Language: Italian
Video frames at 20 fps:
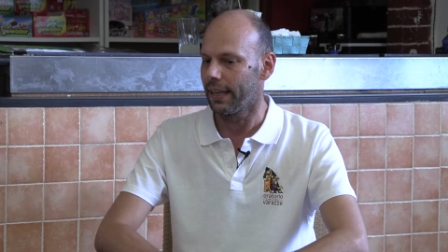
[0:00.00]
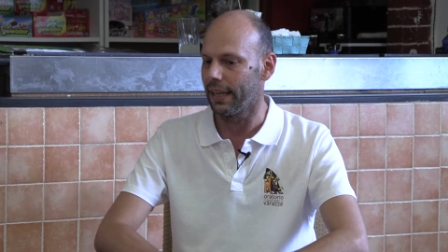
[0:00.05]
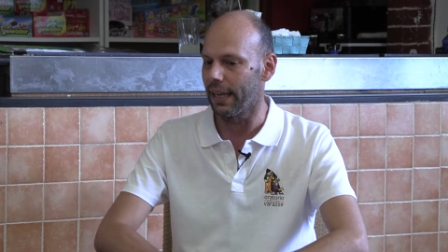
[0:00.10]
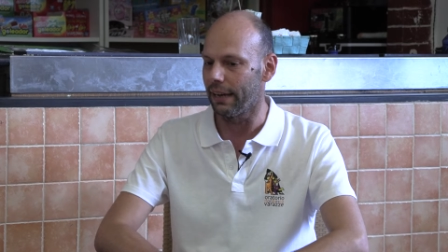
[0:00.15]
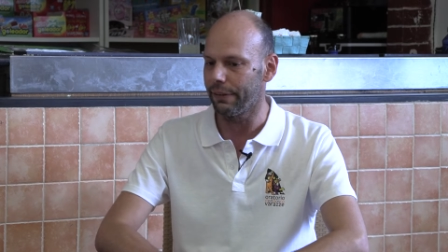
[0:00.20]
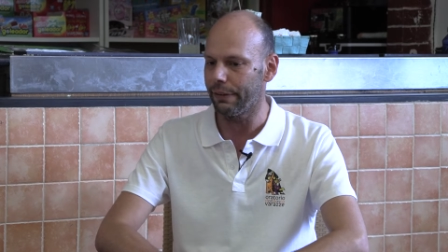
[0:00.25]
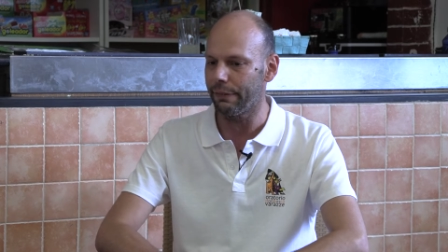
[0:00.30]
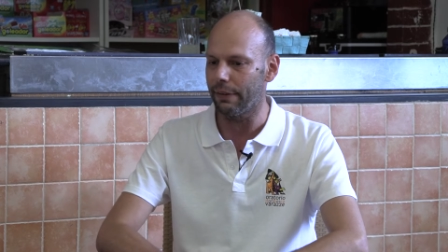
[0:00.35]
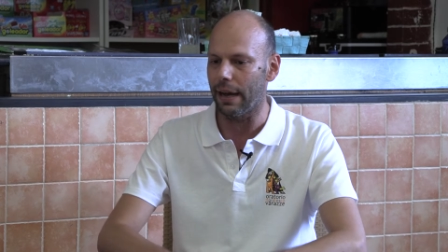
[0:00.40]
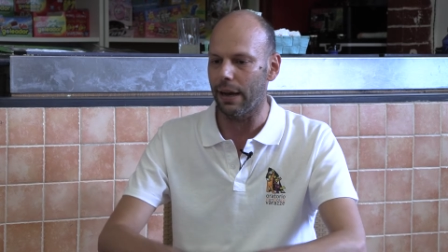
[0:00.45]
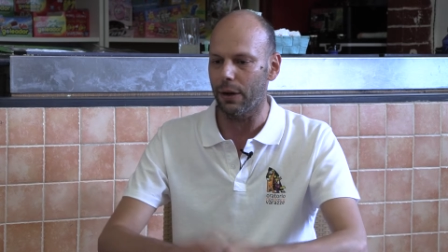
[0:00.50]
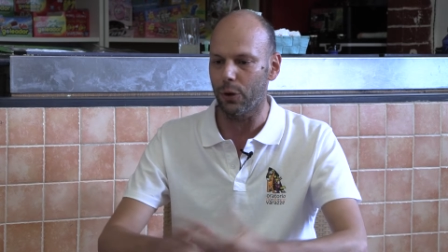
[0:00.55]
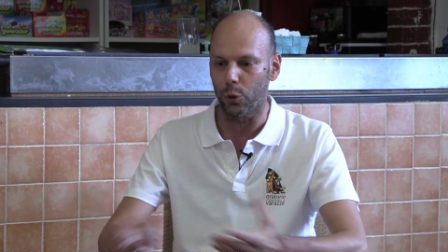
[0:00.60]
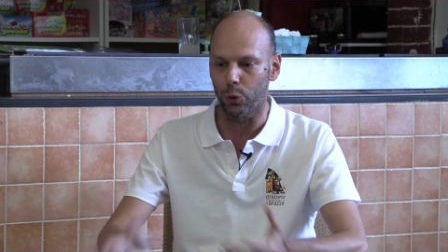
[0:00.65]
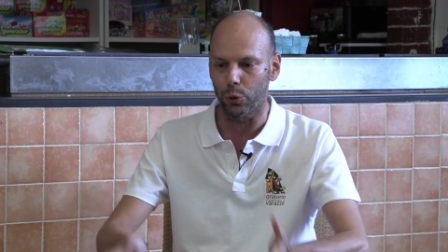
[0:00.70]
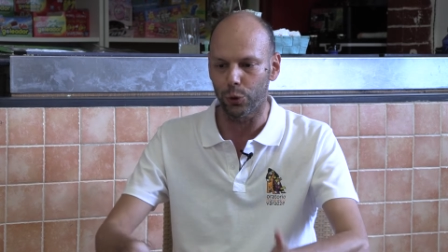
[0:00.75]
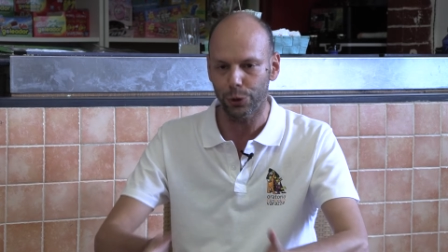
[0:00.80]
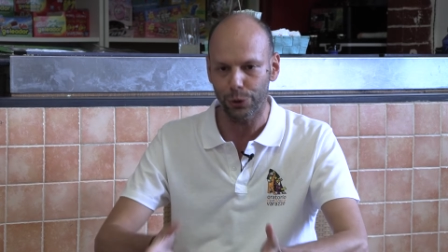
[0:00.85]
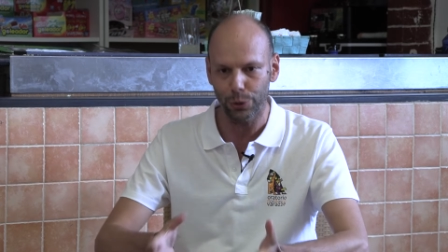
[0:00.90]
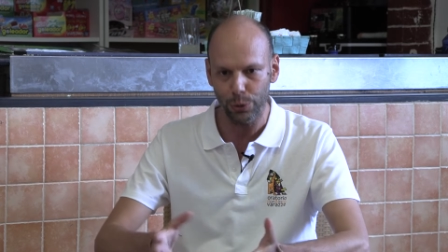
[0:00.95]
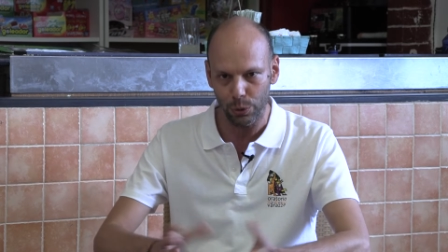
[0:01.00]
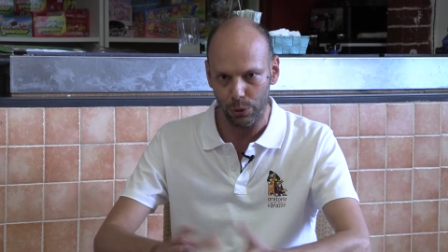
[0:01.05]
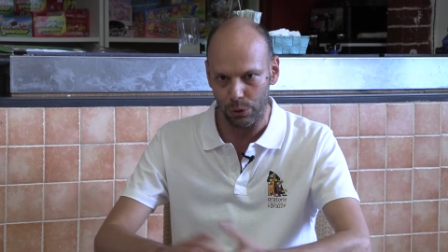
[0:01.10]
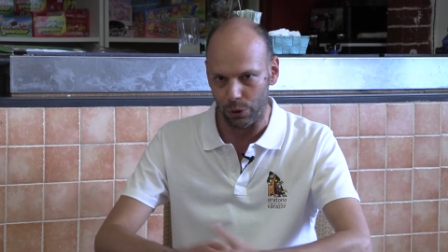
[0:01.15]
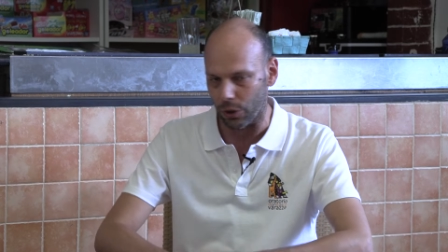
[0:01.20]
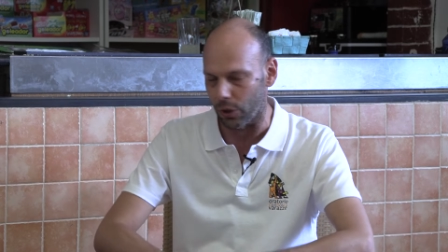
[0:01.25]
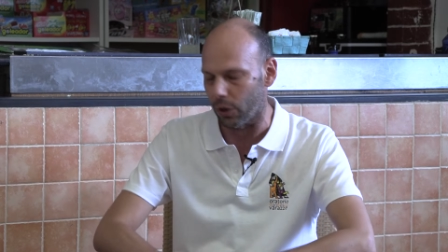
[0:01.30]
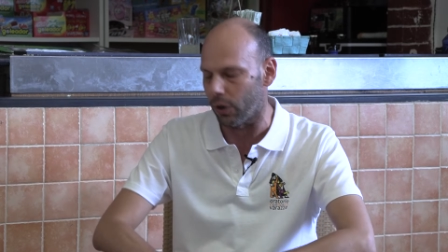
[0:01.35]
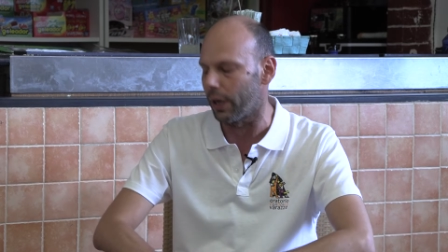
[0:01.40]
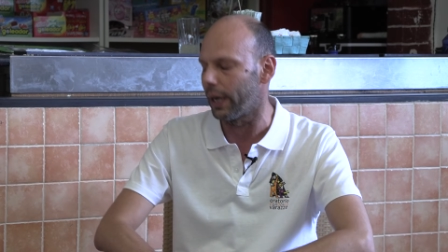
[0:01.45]
che aveva
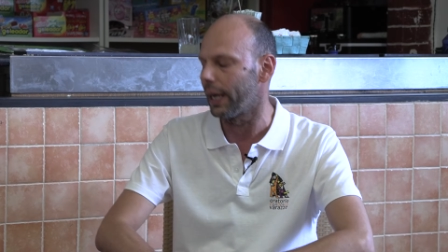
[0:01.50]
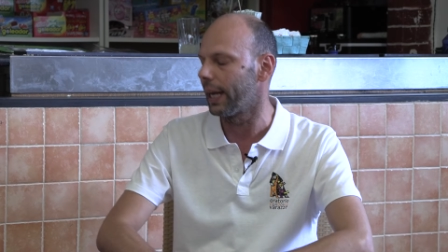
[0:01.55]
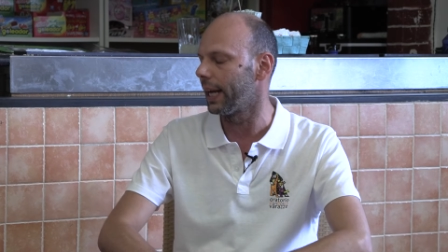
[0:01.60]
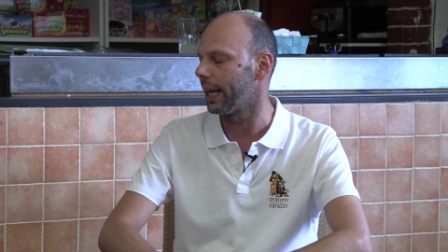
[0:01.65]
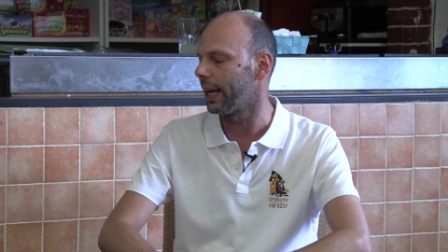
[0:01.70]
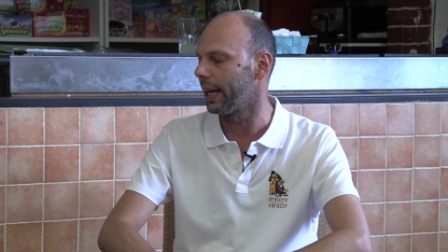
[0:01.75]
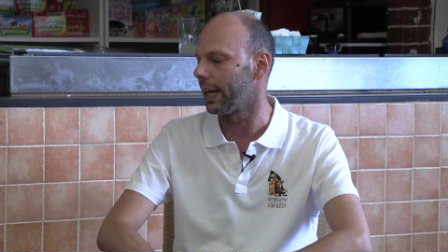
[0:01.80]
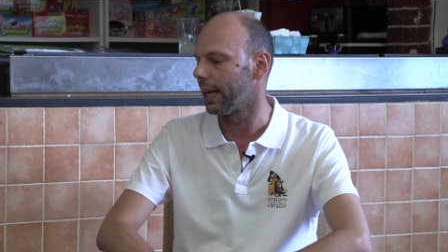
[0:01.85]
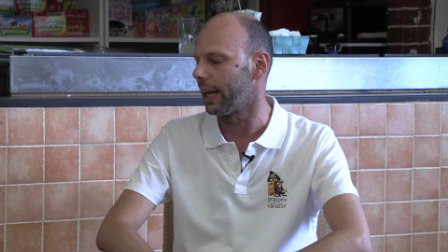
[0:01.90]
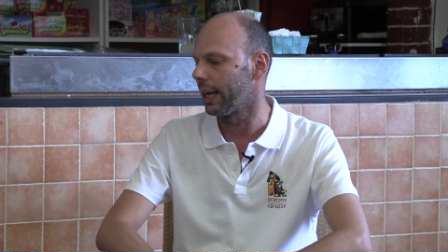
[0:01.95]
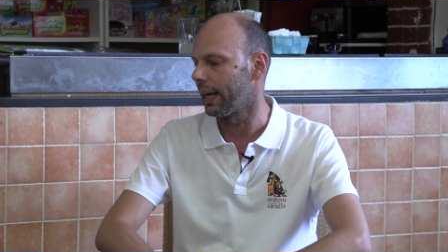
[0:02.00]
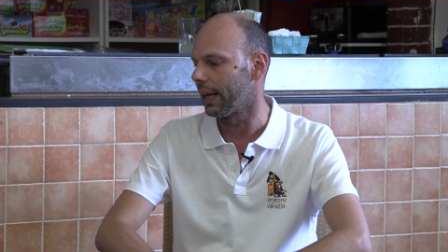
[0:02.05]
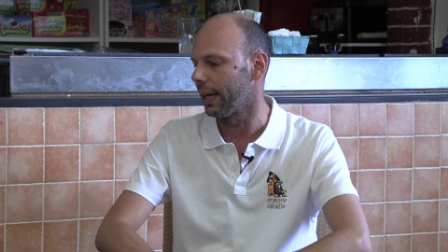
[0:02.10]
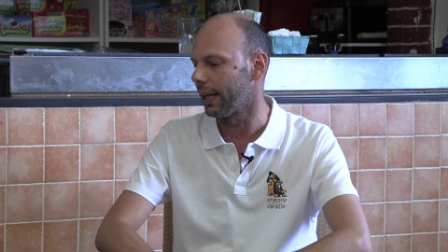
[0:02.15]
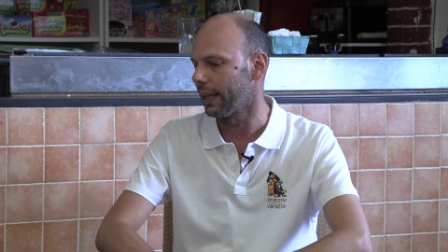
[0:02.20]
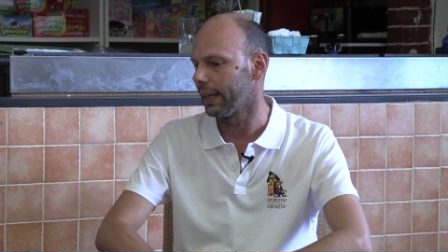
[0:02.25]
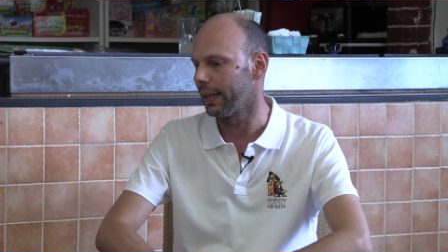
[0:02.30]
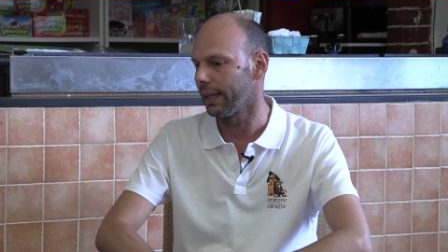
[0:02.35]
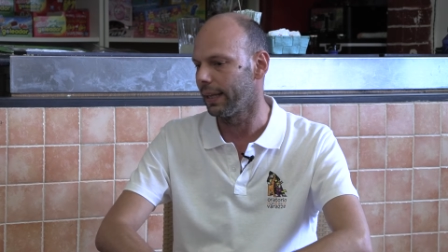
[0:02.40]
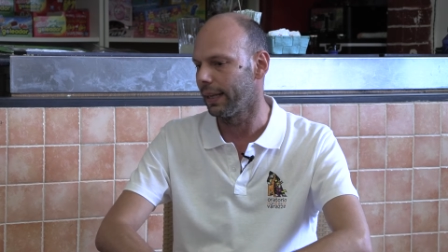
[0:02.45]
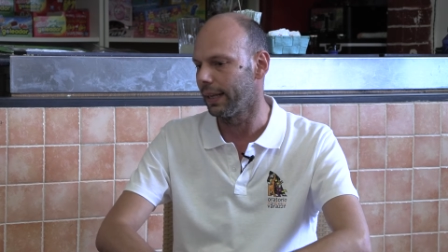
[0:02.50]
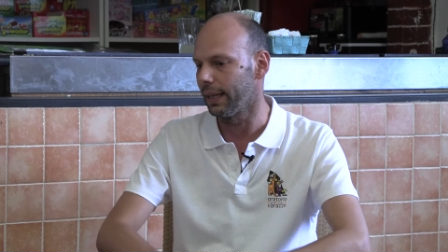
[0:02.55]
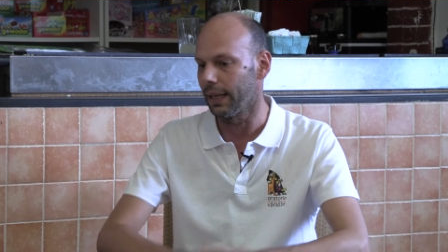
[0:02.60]
conosciuto eh,